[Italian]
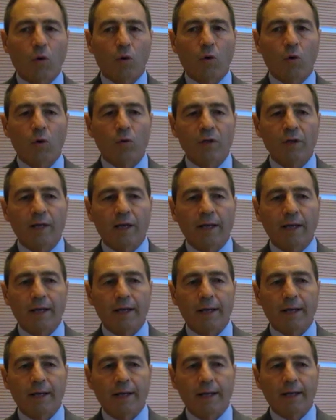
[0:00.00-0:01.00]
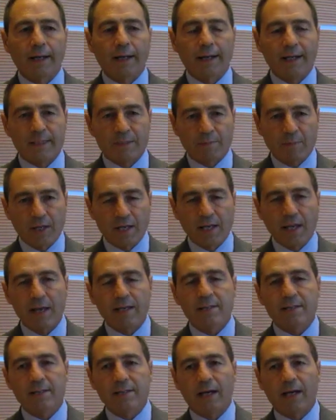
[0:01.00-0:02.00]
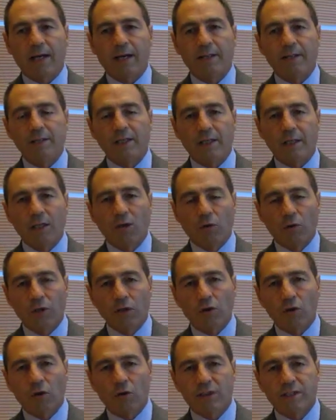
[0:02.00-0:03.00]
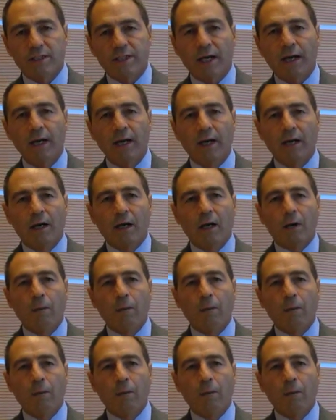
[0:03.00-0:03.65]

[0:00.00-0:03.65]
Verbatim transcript: con eh, l'esperienza di chi lo indossa